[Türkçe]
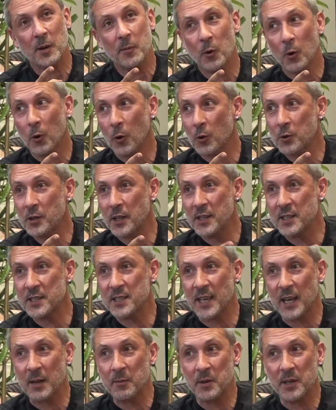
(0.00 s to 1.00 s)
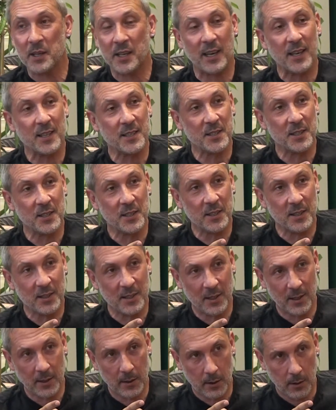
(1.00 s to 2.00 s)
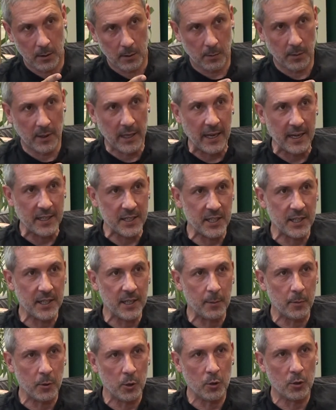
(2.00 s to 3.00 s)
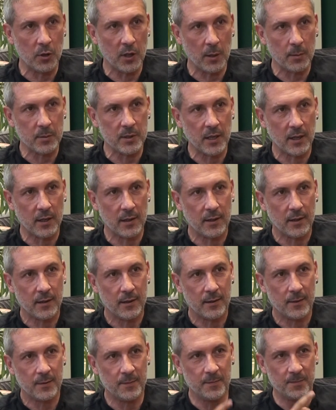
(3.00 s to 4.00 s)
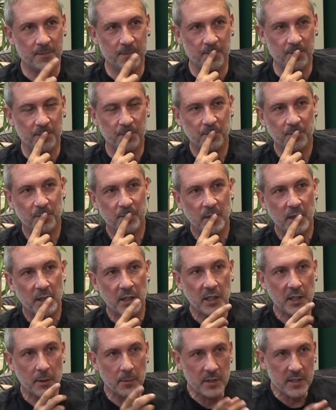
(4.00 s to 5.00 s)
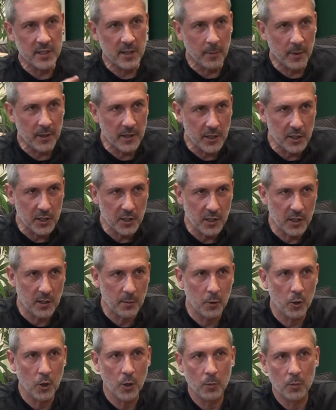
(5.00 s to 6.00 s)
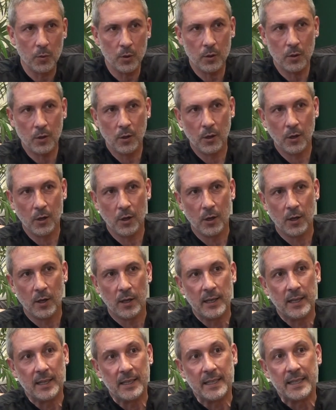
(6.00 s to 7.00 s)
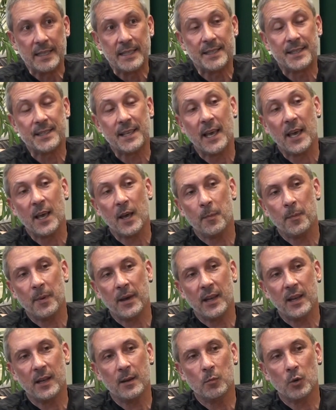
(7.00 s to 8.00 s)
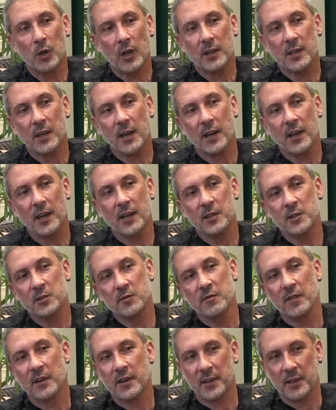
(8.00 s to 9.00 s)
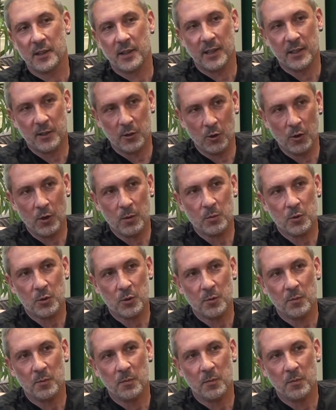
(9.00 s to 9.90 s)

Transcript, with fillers: ama o deniz gelme hikayesinin gerçeğini biliyorsun değil mi sen? ne? Kimin zamanla çıktığını biliyor mu? Hayır. SHP'li Murat Karayalçın vardı. Hatırlıyor ha, musun? Deniz